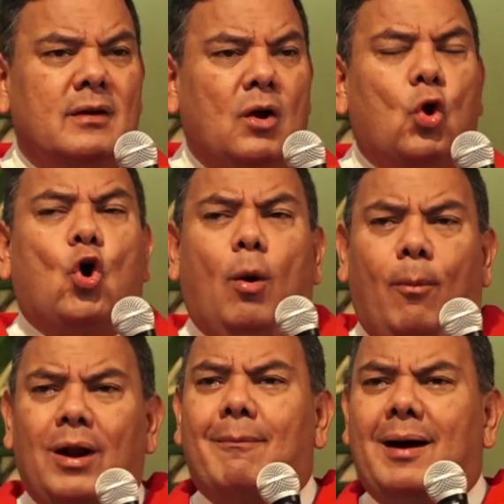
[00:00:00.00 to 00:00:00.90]
cómo
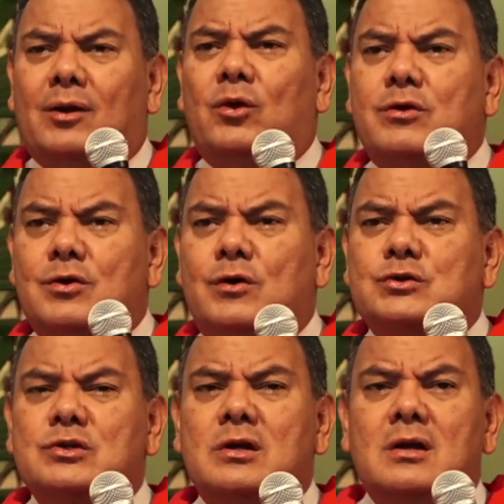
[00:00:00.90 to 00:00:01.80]
la mano de
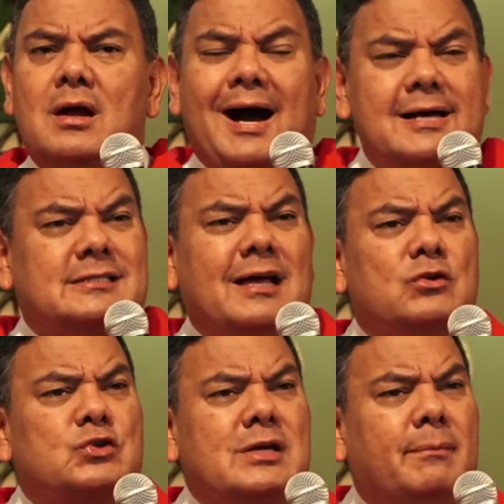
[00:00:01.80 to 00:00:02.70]
Dios ha estado
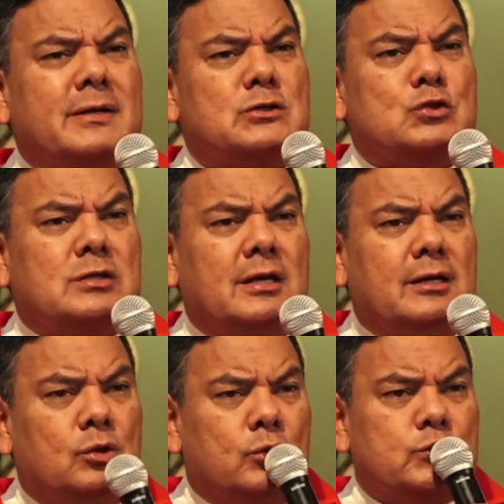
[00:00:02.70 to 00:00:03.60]
siempre
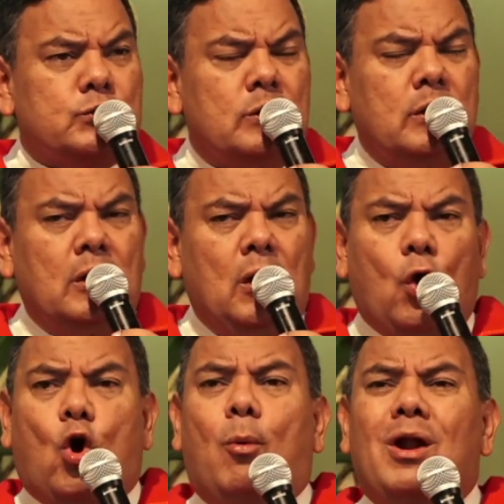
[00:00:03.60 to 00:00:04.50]
sosteniéndonos,
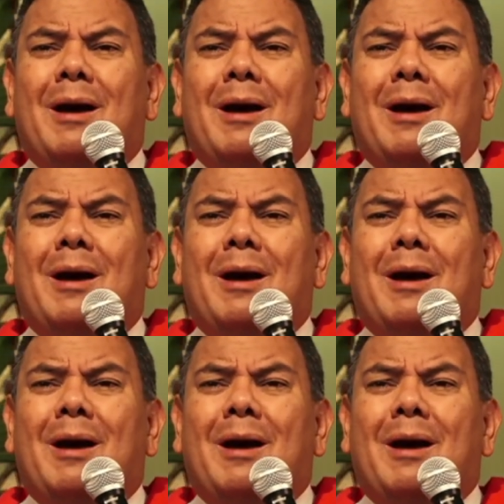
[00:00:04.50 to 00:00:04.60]
cómo la